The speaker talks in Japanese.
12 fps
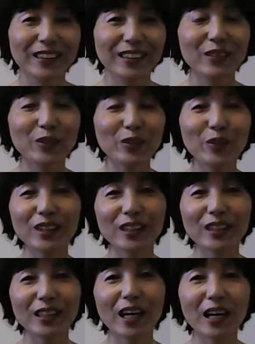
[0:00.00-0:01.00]
まあ、そういっ
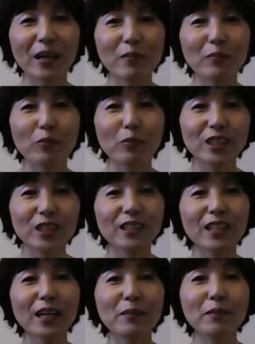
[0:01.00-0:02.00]
たもう実
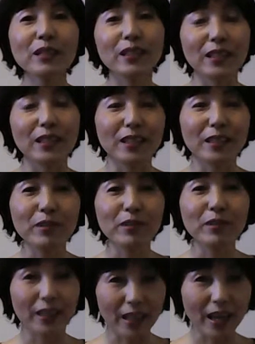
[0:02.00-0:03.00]
際目に見
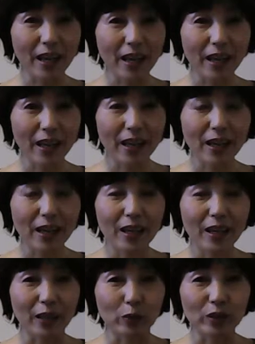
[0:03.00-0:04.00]
えて
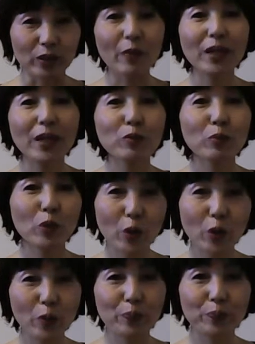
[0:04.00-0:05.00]
あの触れるも
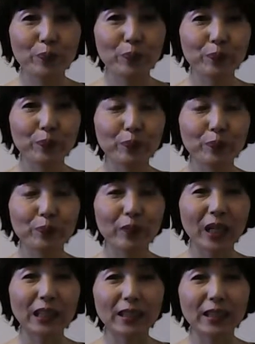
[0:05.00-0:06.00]
の
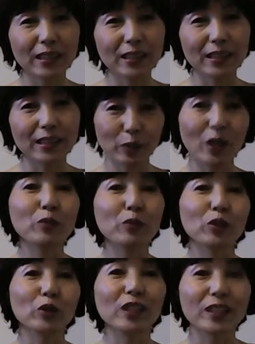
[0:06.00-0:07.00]
形がちゃんとある
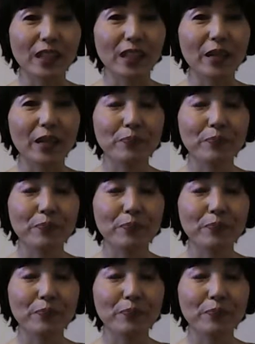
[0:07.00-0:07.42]
ものですね